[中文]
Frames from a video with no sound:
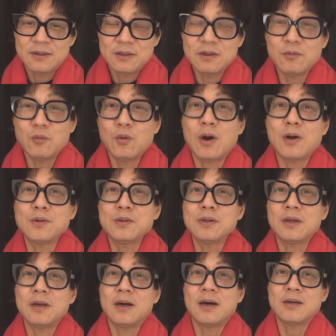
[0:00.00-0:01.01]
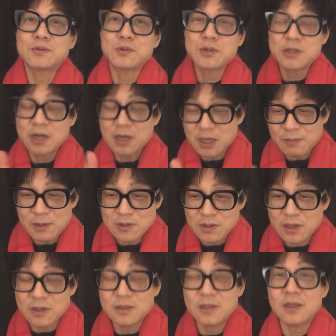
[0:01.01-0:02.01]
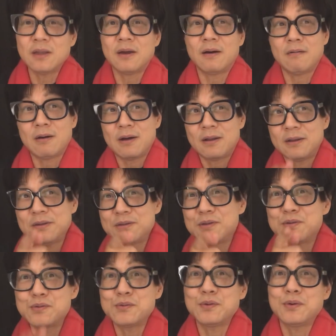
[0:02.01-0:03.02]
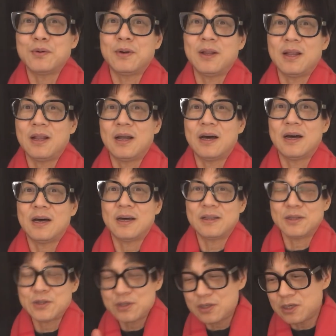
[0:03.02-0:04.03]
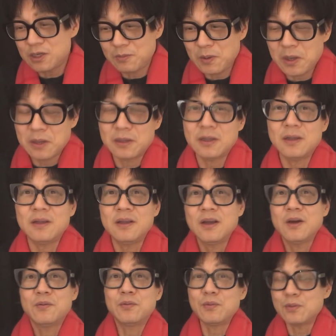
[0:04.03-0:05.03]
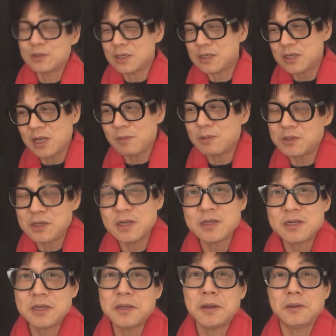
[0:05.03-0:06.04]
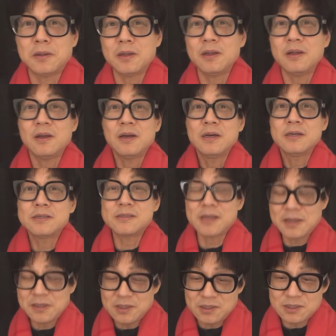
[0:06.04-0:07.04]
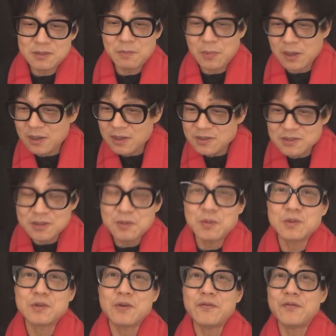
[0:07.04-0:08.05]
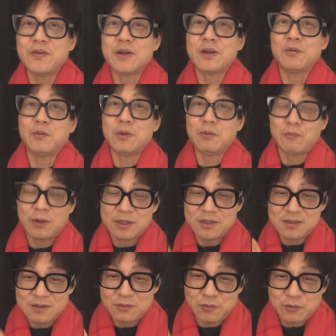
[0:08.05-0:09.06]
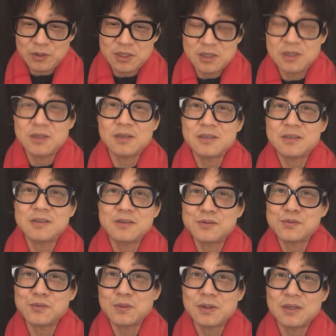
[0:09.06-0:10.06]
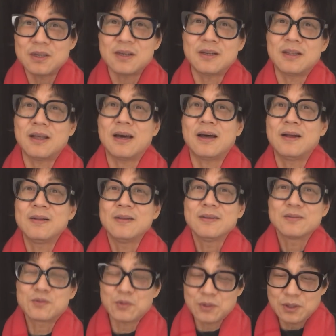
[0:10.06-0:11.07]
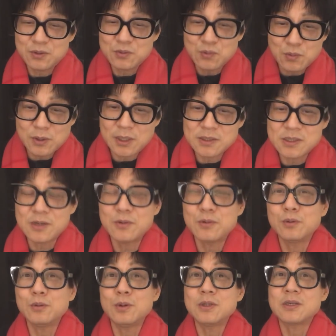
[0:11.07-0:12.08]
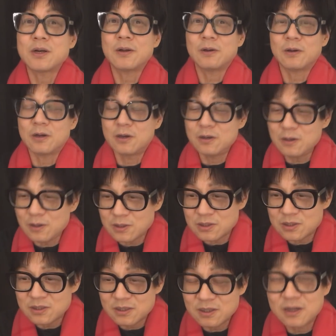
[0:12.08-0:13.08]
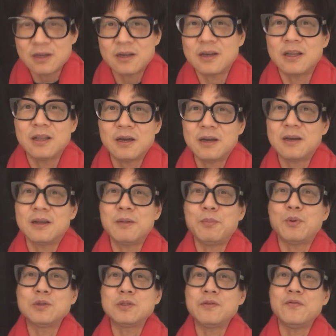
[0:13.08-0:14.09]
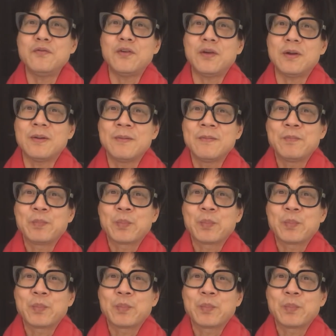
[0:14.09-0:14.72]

呃，我告诉你啊，从省里面就开始盯啊，那个姓苏的回来了啊，那市里面也盯，如果我在县里面，县城也盯，三级每一级都有经费，我往这个我以这个姓苏的这个人呢，作为一个重点监控对象，各级给给他给他拨经费。